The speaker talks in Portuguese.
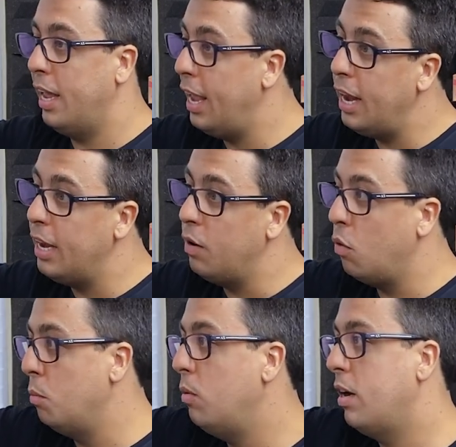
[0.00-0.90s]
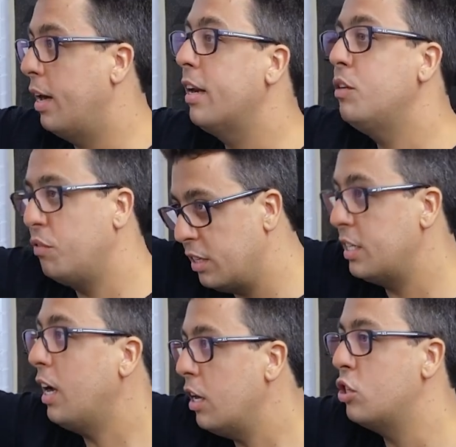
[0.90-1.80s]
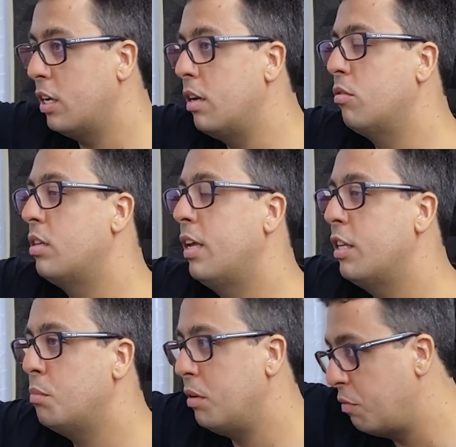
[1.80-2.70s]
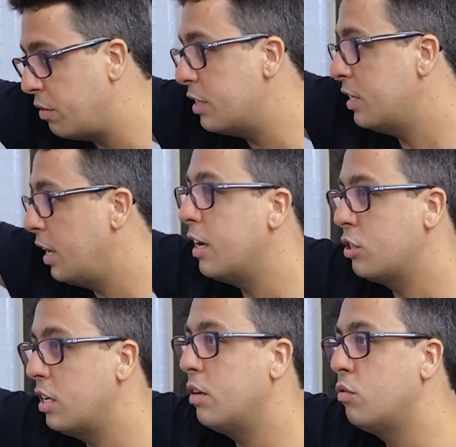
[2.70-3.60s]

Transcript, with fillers: ele como um cara de fazer cachê na USESP, de Exato. fazer cachê na